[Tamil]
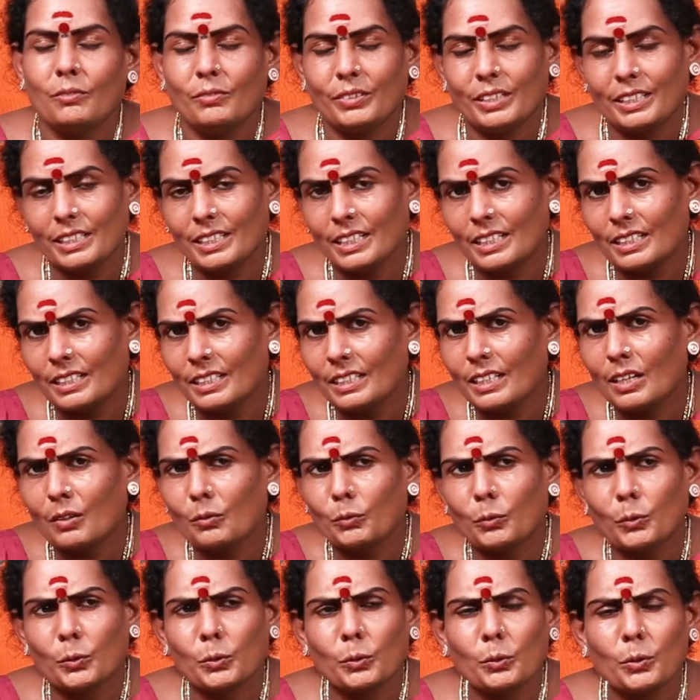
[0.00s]

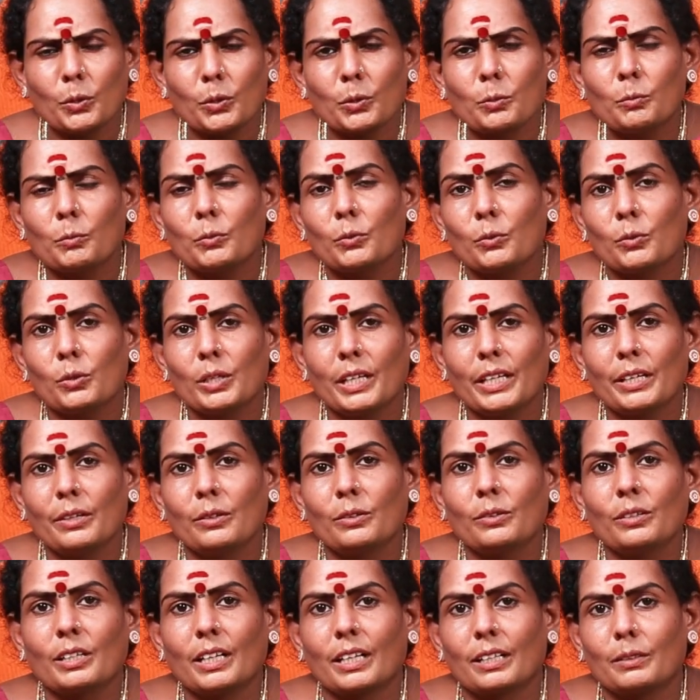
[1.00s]
வீடெல்லாம் ஒரு ஒரு
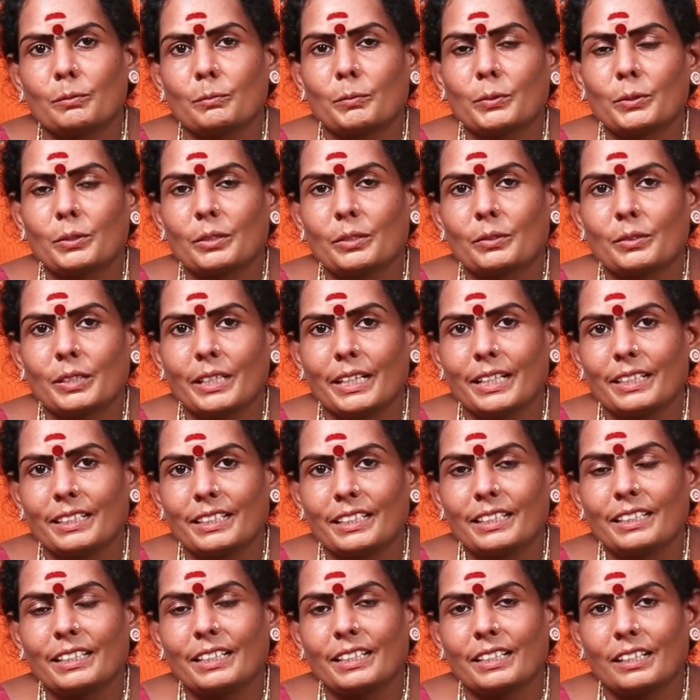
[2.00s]
மூளையும் கற்பூரம்
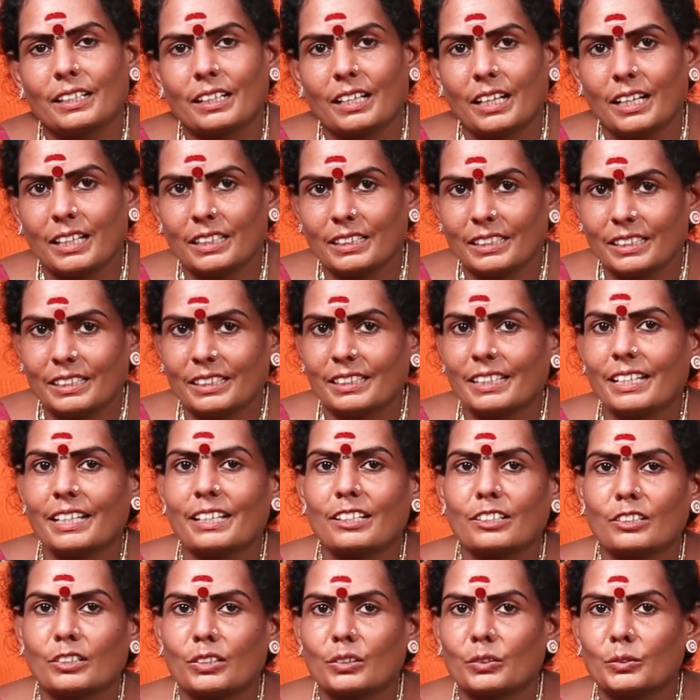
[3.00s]
ஏற்றி நீங்கள் காட்டிகிட்டே
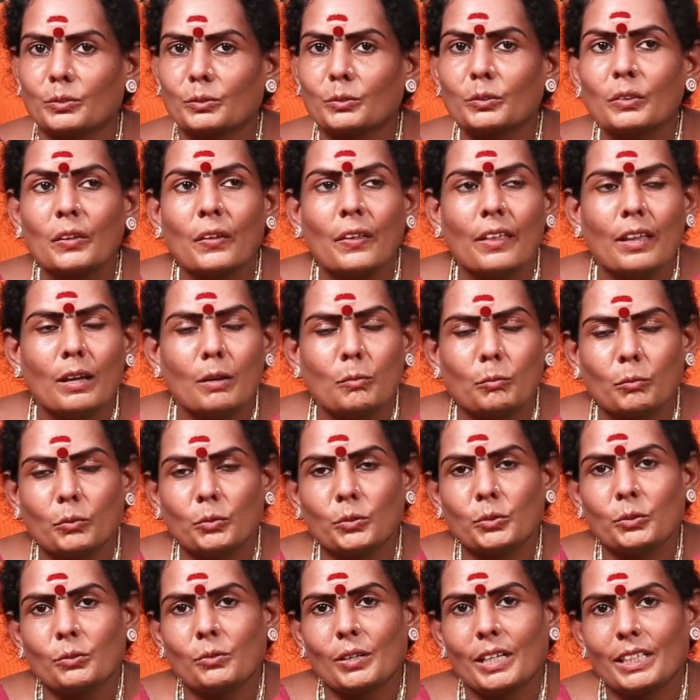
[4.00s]
இருக்கணும்
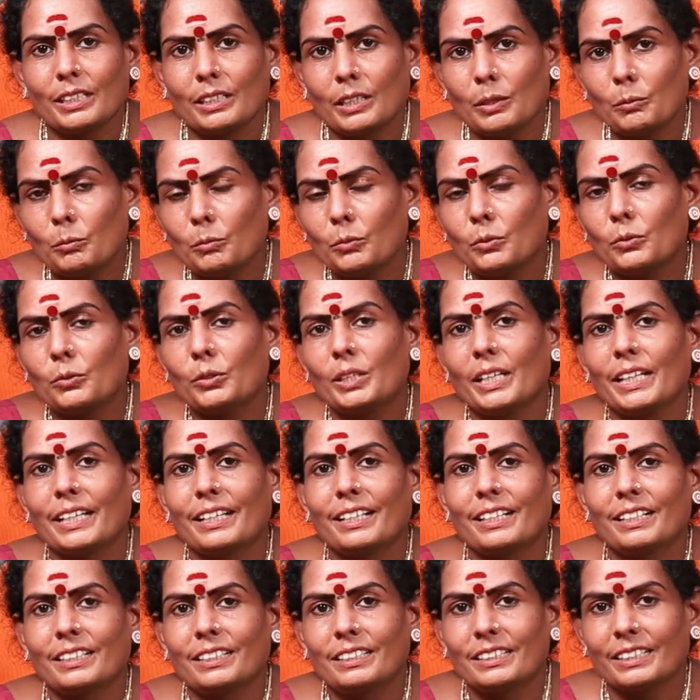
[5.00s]
மூணு வாட்டி
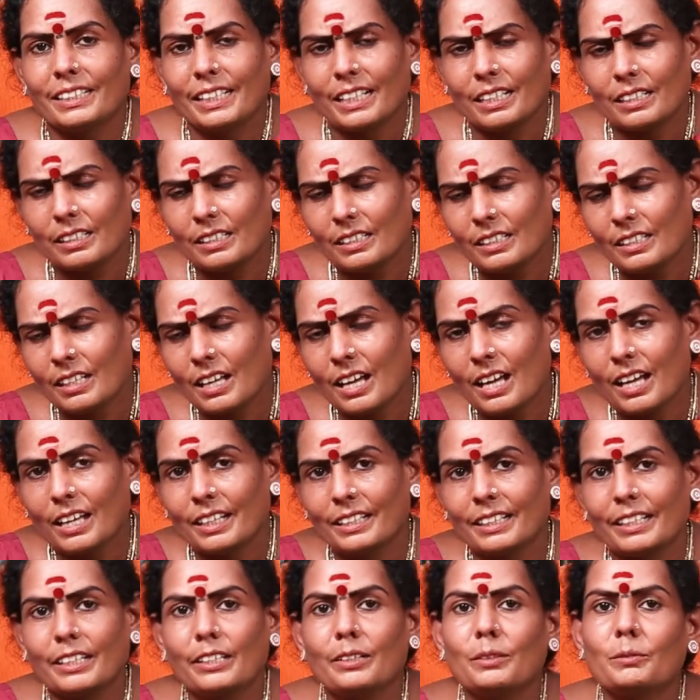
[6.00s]
மூளைகள் எல்லா
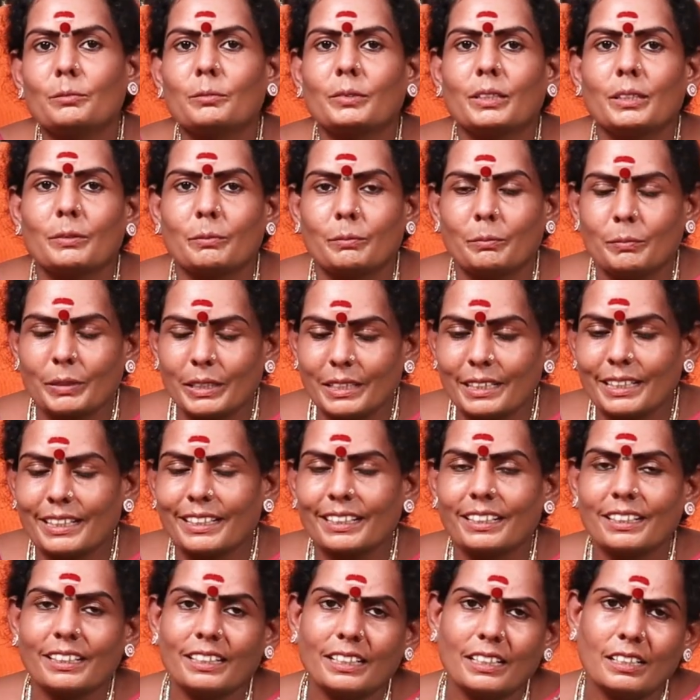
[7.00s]
அறையும்
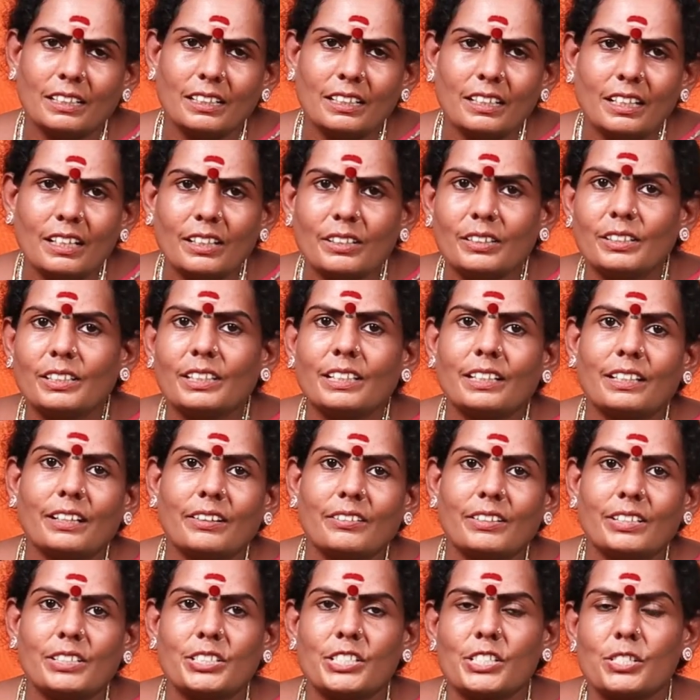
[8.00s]
பிள்ளைங்க எல்லாரையும் நிற்க
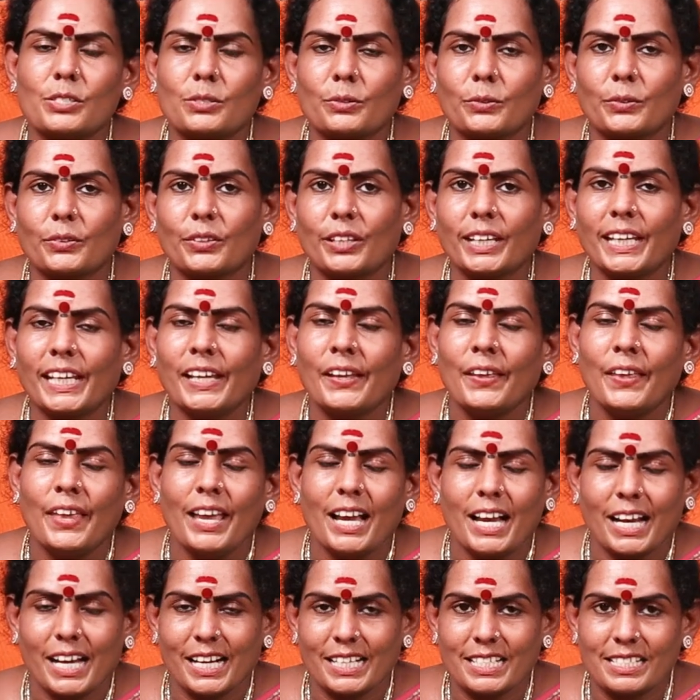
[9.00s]
வச்சு சுற்றி
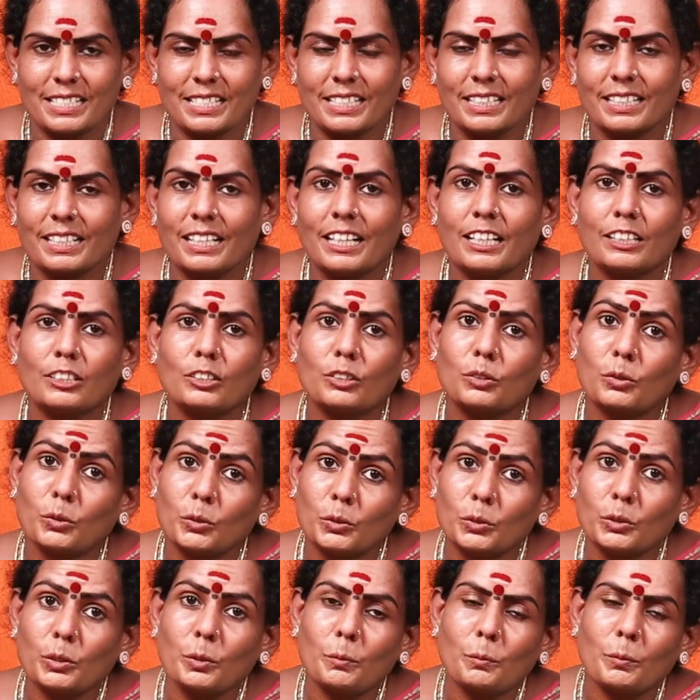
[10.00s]
கடைசியில் அதை
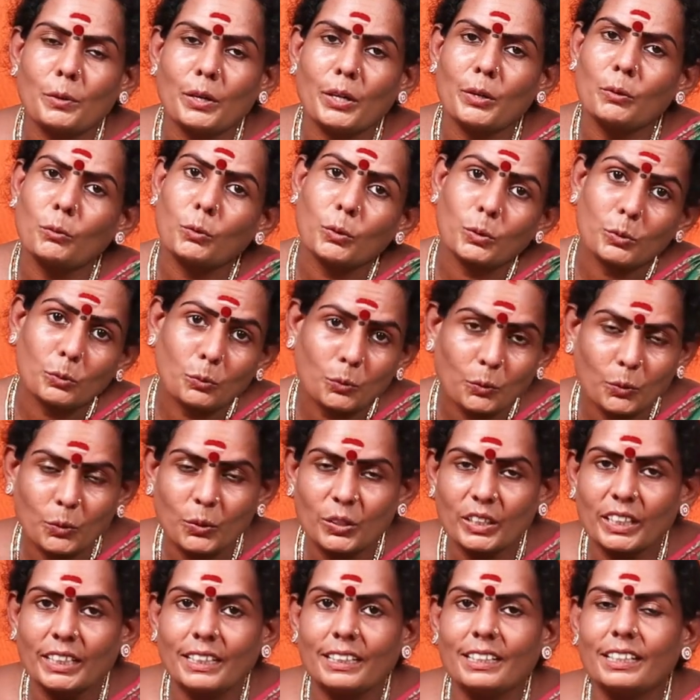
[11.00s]
கொண்டு போய் ஒரு
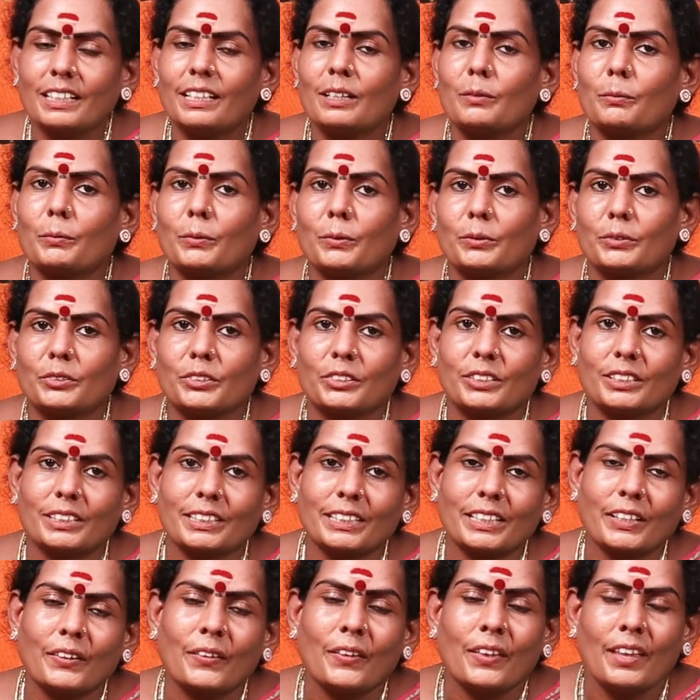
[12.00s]
ஓரத்தில்
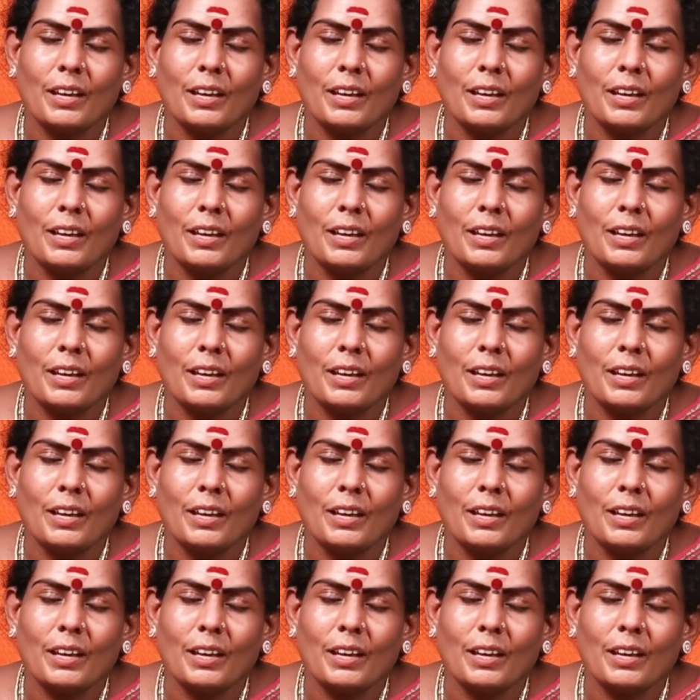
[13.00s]
போட்டுடுங்க